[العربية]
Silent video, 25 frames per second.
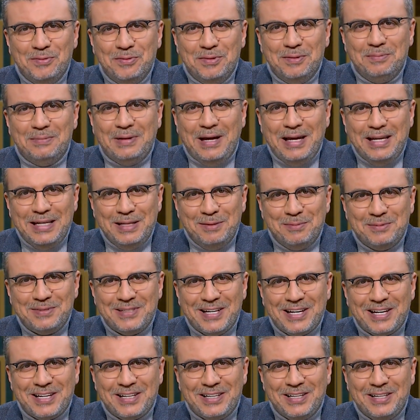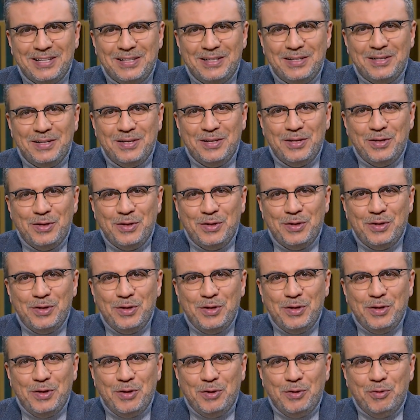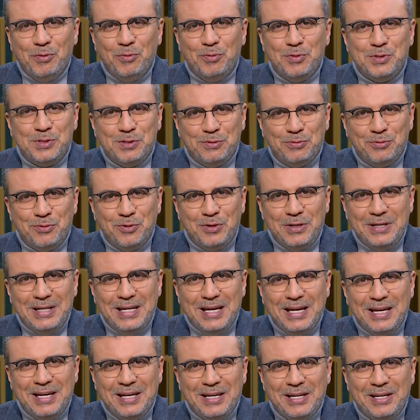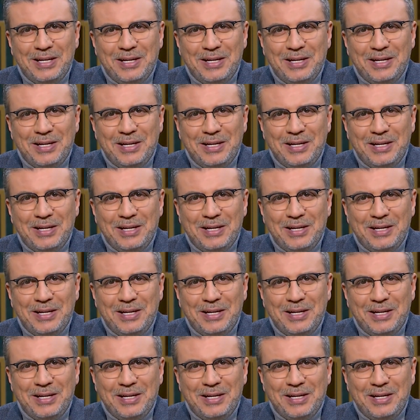والمعلم سكران وسيفوريا